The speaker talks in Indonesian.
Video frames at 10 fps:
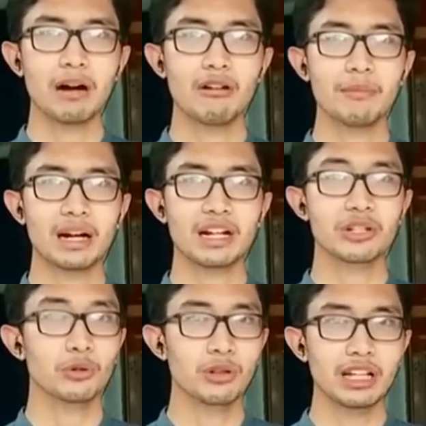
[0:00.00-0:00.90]
bahwa mereka
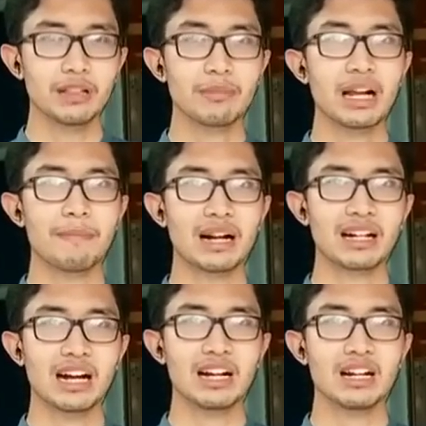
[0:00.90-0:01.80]
sulit
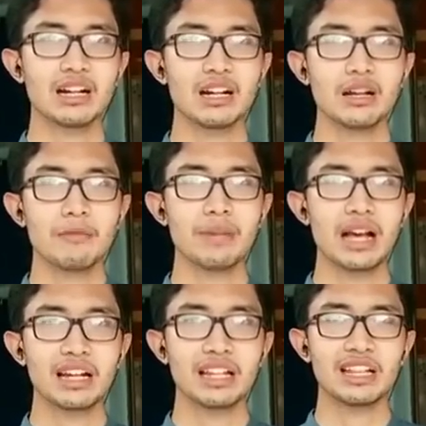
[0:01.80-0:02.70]
mendapatkan
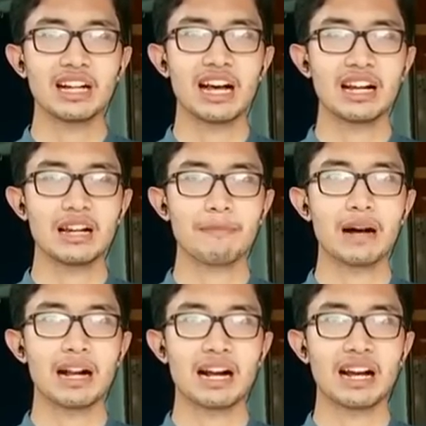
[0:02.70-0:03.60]
minyak kita dari
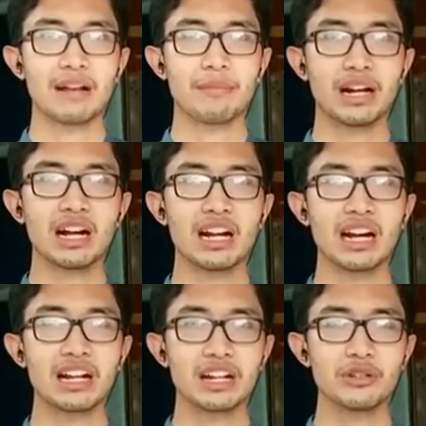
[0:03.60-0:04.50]
para agen mereka dan
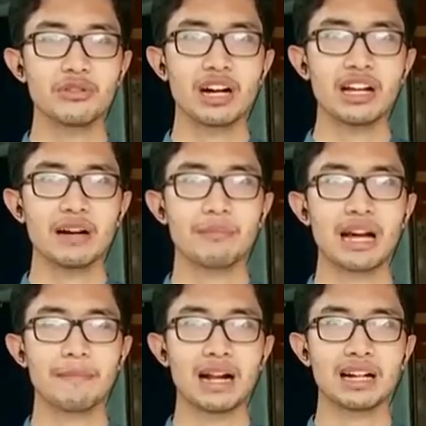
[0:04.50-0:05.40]
ada juga yang
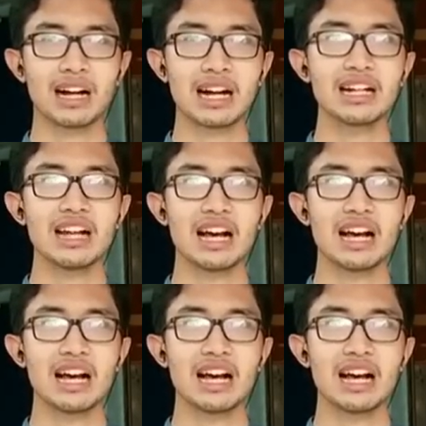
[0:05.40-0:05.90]
mendapatkan